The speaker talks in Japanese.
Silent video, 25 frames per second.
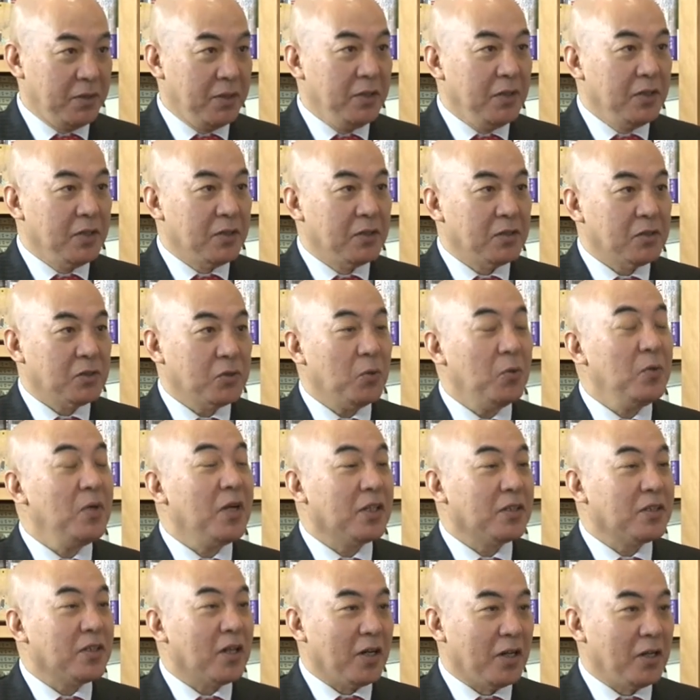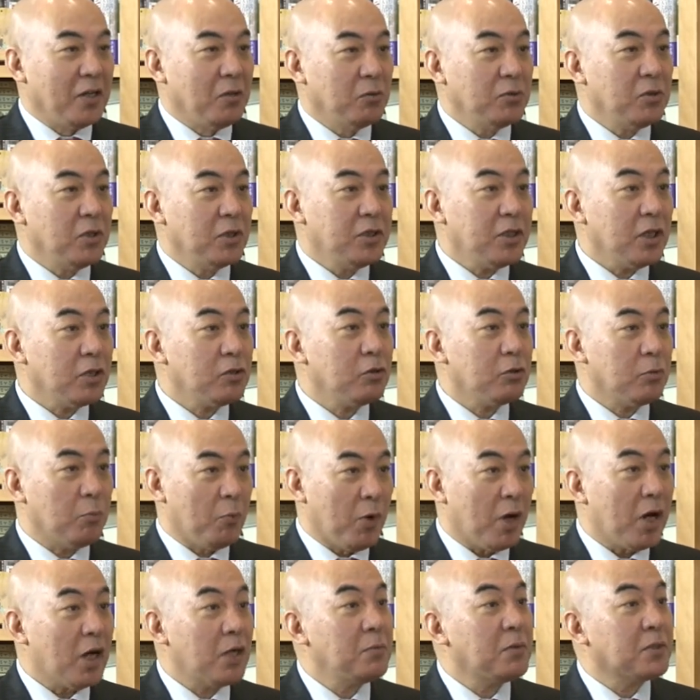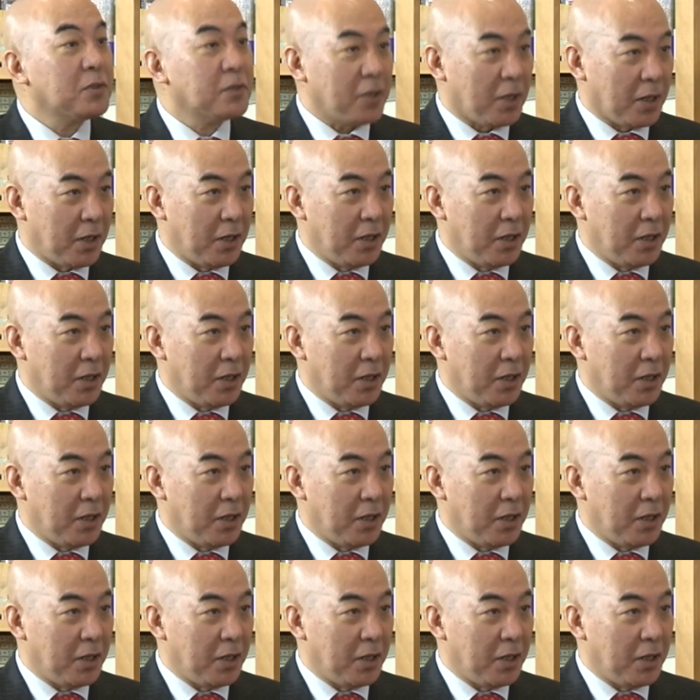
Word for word: そうです、ね、そうなったらね、要するに北朝鮮もわかりますから。